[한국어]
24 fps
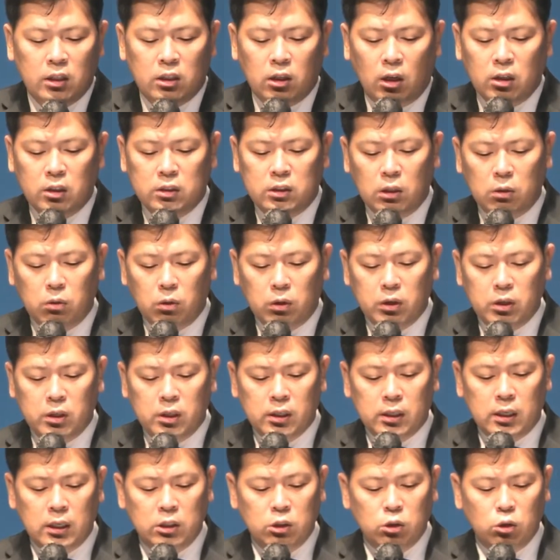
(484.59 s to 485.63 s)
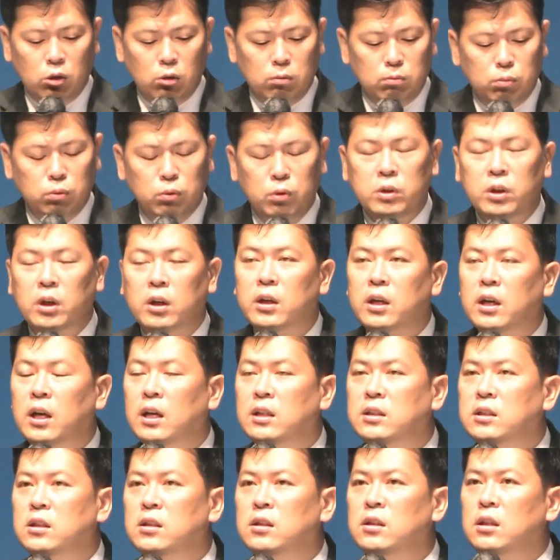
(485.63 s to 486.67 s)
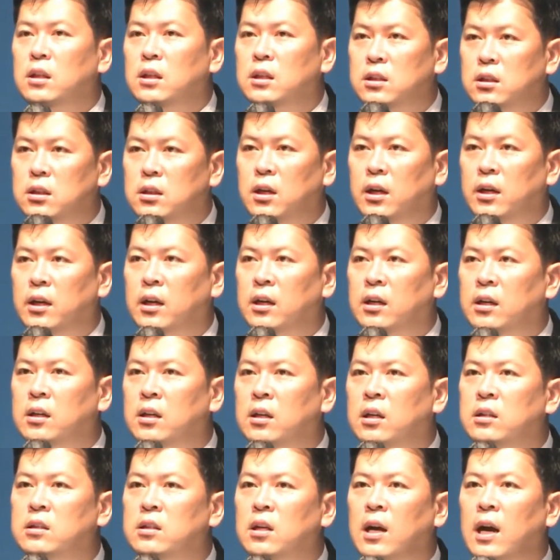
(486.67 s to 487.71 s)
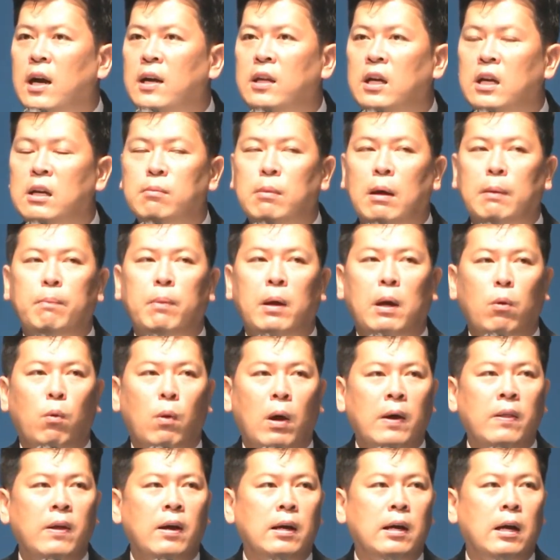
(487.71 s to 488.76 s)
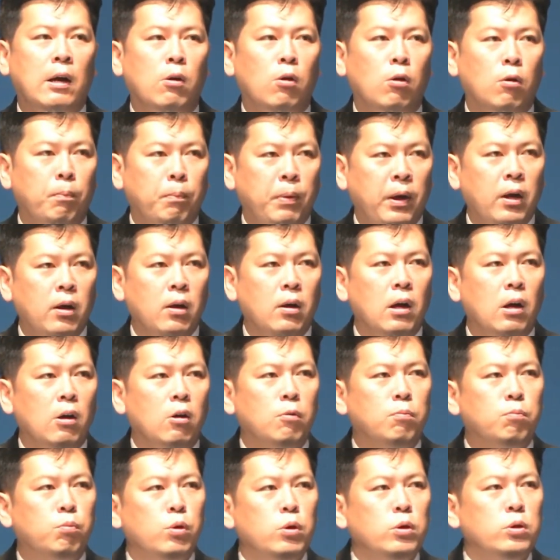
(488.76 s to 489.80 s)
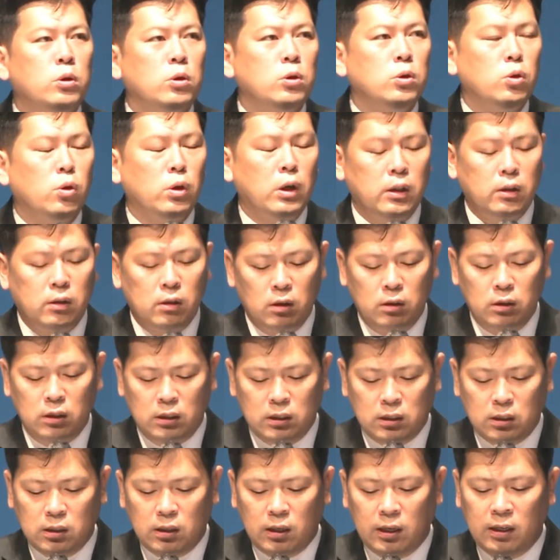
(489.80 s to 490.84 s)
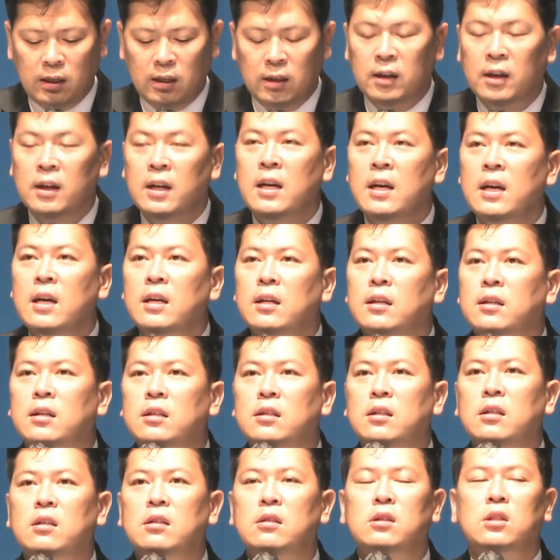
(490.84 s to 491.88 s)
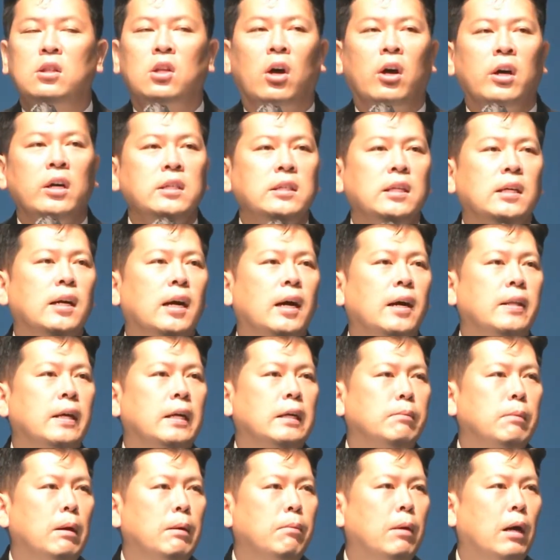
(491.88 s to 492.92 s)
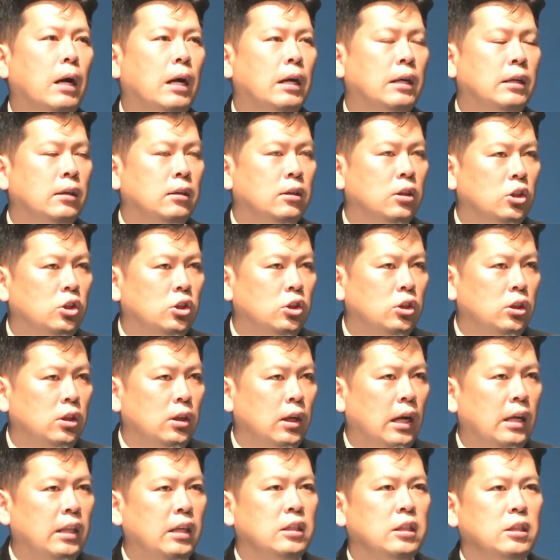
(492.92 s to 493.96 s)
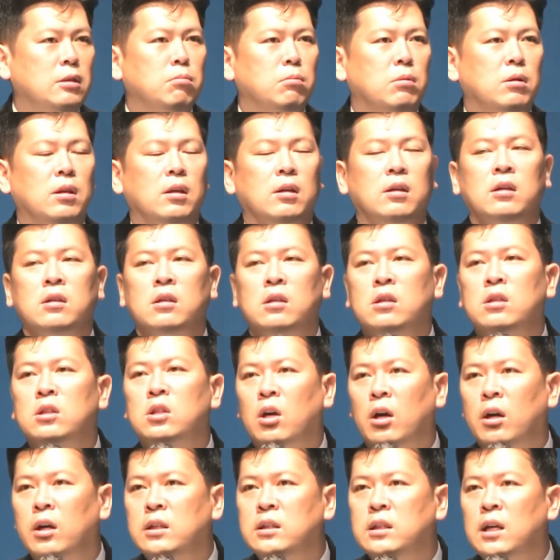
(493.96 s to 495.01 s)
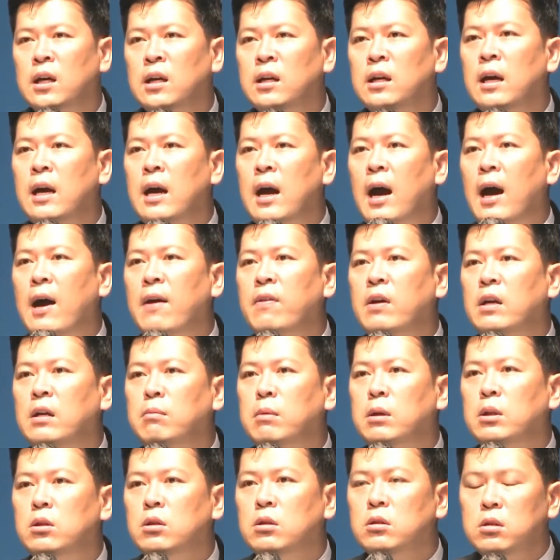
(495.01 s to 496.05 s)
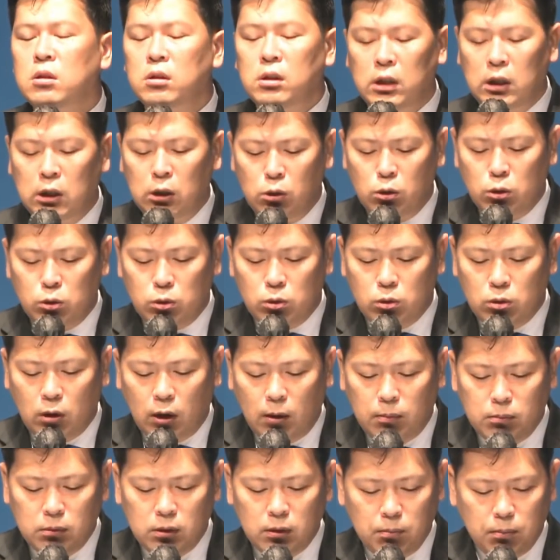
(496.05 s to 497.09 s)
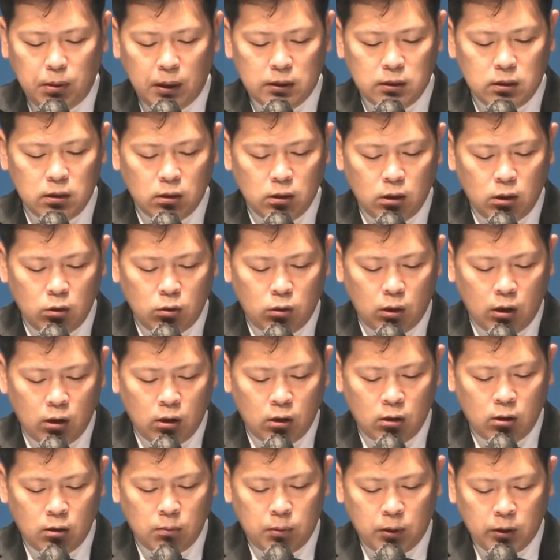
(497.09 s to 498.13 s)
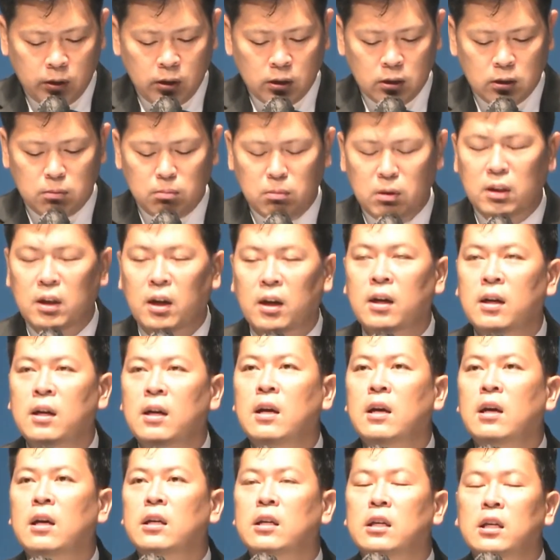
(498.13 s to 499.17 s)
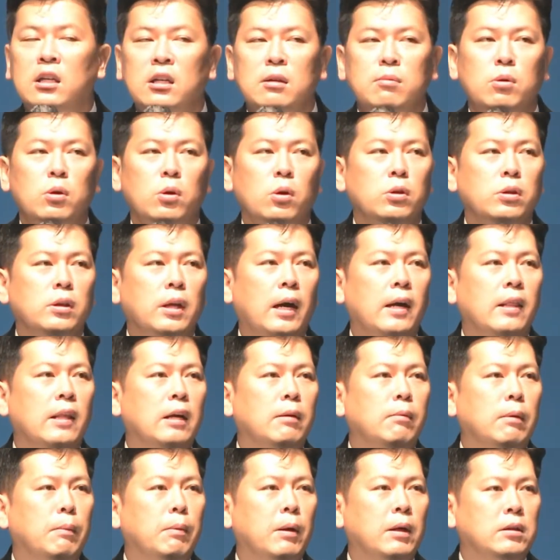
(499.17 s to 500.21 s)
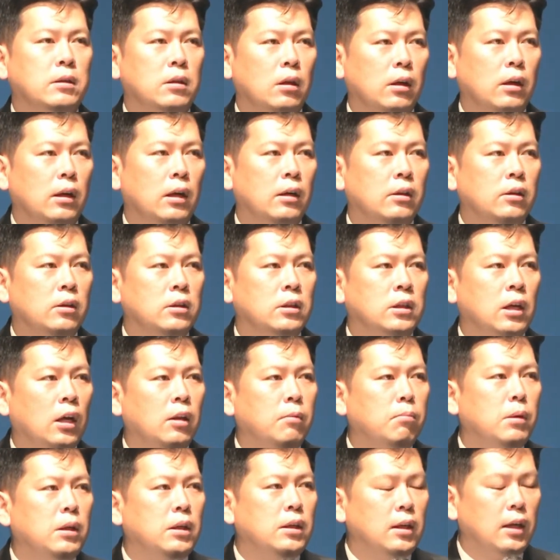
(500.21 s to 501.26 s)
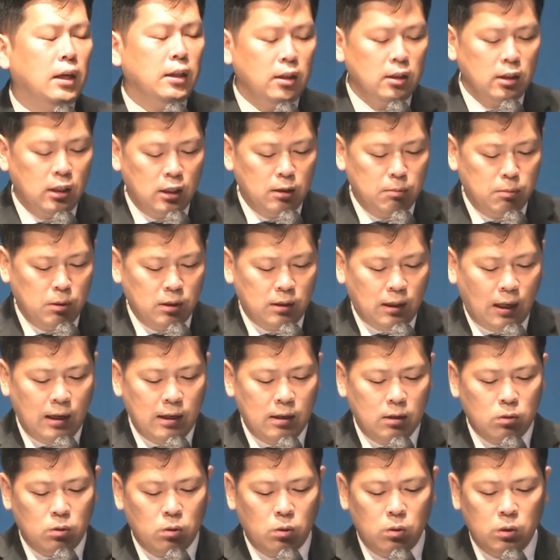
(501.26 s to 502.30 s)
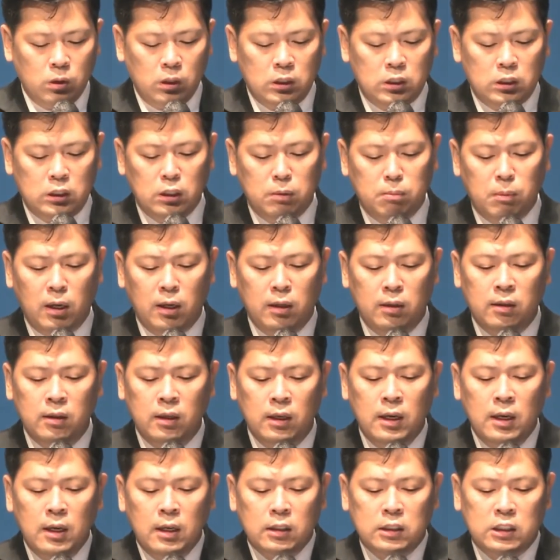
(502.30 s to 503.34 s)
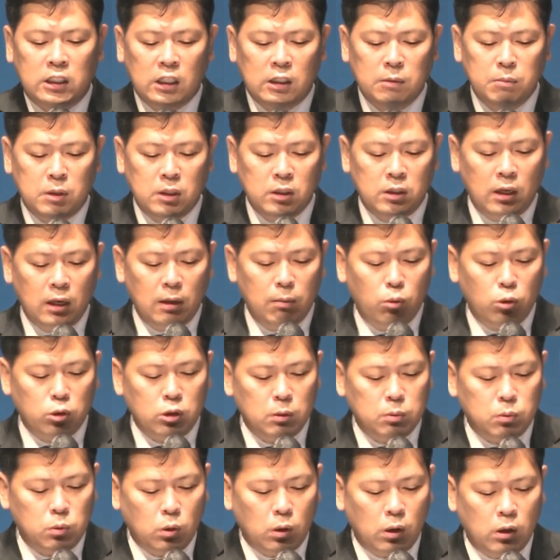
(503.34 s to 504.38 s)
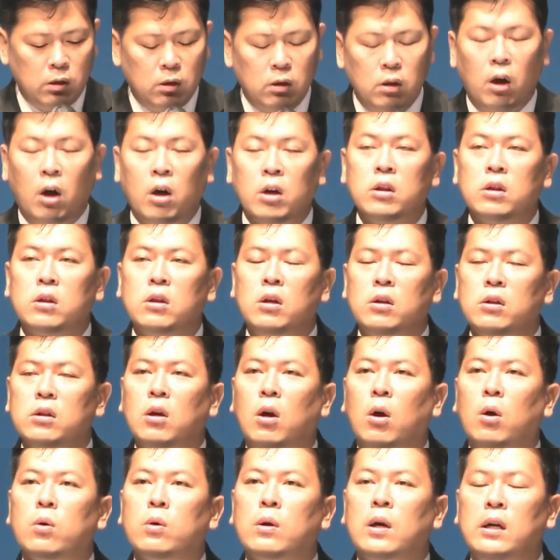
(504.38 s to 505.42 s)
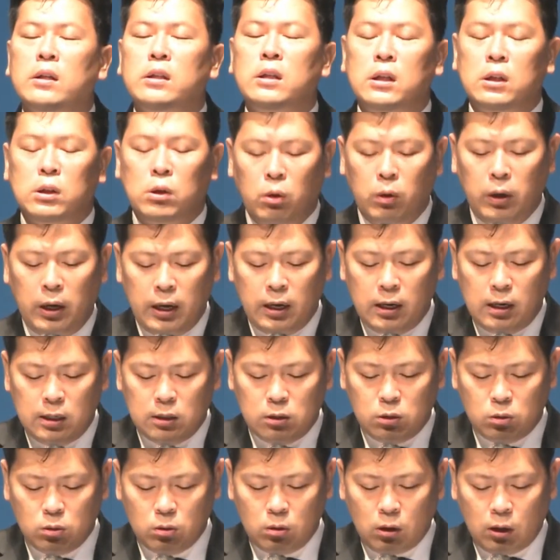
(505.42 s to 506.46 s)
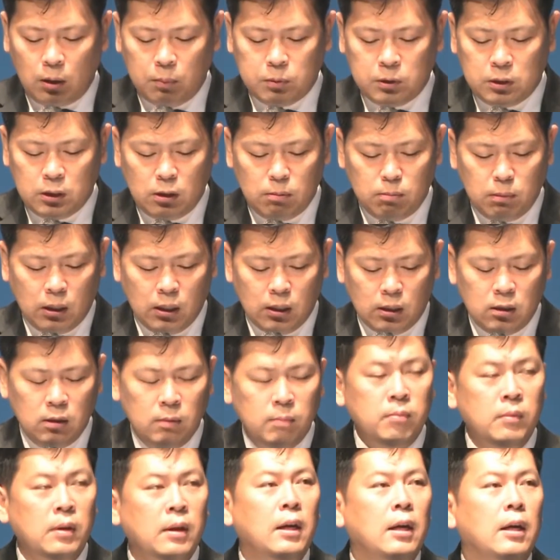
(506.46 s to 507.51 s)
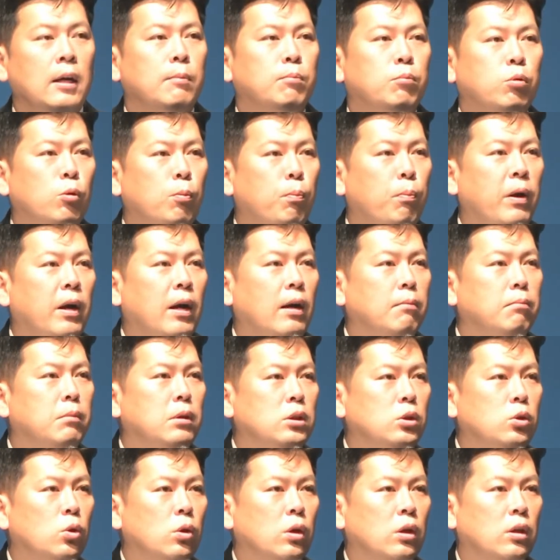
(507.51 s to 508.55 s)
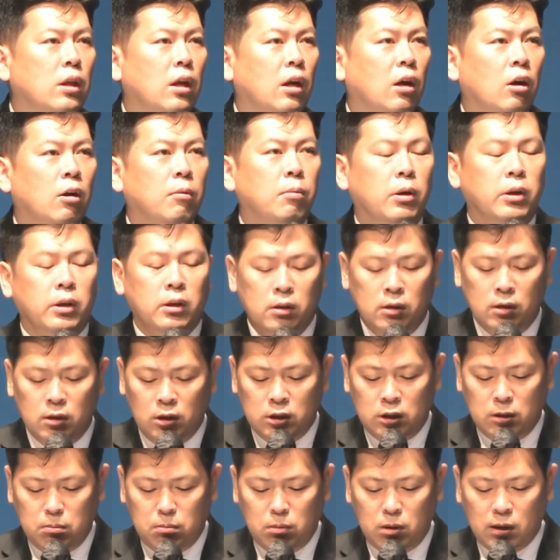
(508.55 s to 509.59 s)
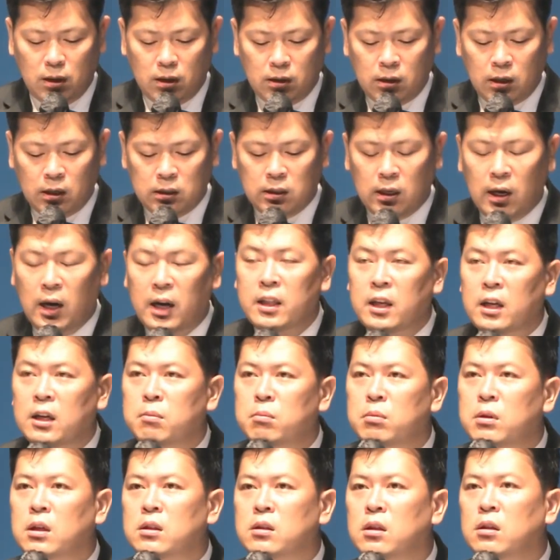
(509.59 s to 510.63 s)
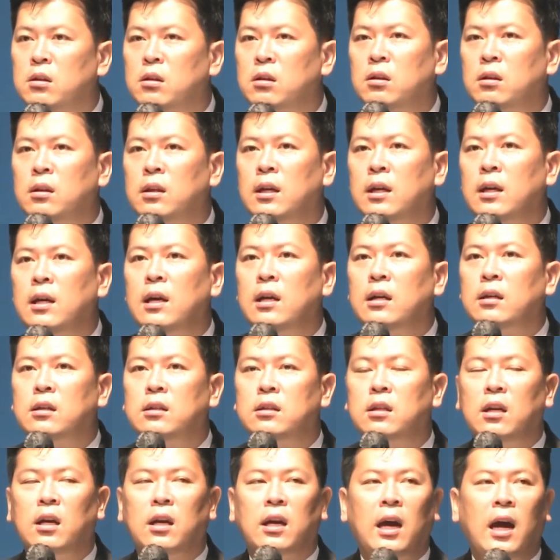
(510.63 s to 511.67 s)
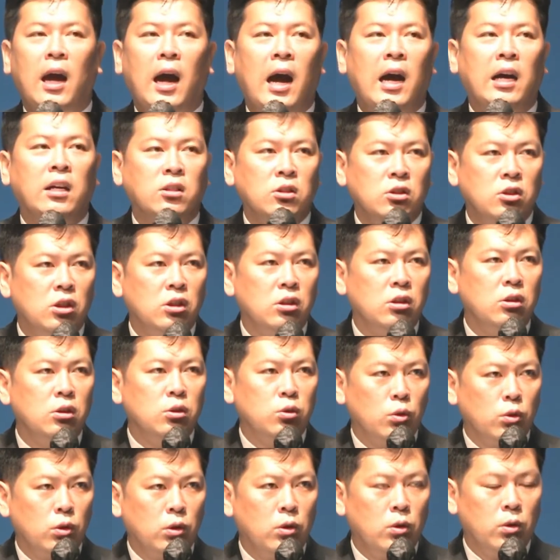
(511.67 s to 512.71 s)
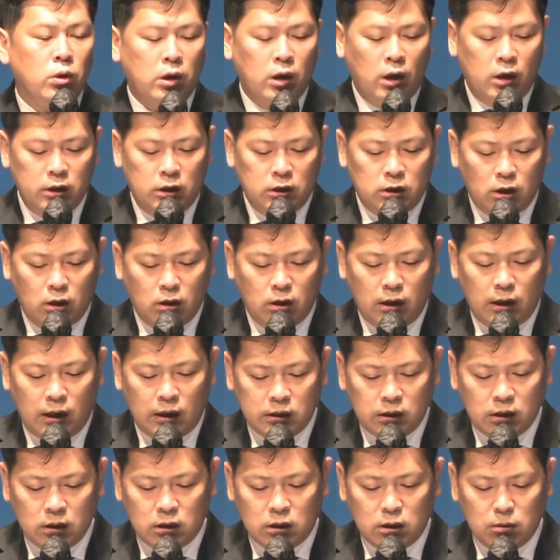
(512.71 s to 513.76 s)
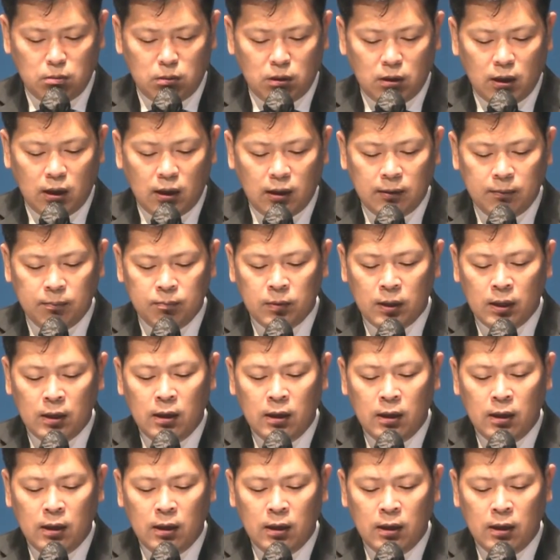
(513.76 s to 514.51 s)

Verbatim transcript: 영적으로 연약해지고 무력해진 이스라엘, 그래서 하나님 앞에 완악하고 패역하고 불순종했던 이스라엘, 그들은 더 이상 하나님의 말을 듣지 않았습니다. 그들은 더 이상 하나님의 뜻을 이룰 수 없는 백성이 되어버렸습니다. 이름으로는 하나님의 백성이라는, 선민이라는 이름을 달고 있지만 지금 그들의 모습 속에는 어떤 거룩한 일도 행할 수 없을 만큼 부패한 민족이 되어버린 것입니다. 그래서 하나님께서는 그들에게 안식을 주기로 결정하셨습니다.